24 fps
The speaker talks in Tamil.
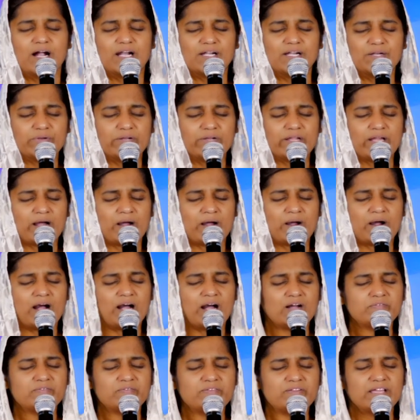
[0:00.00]
ஆண்டவரே
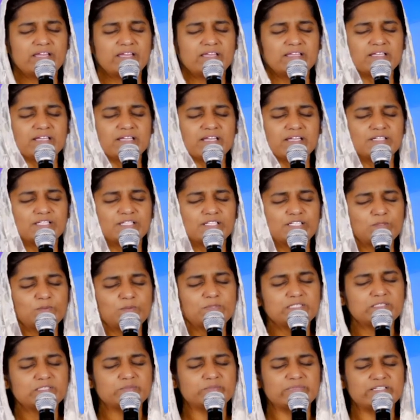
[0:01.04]
ஆவியை நீங்கள்
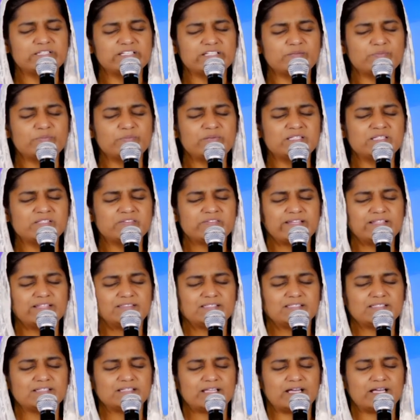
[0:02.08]
எழுபது மேர் மீது
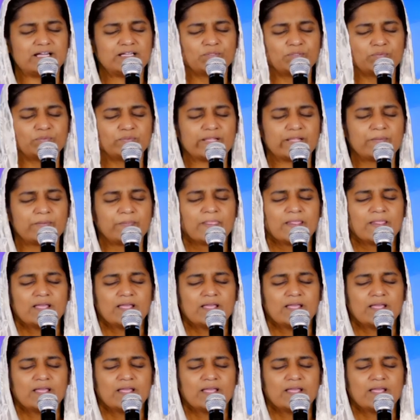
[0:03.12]
வைத்தீங்களா ஆண்டவரே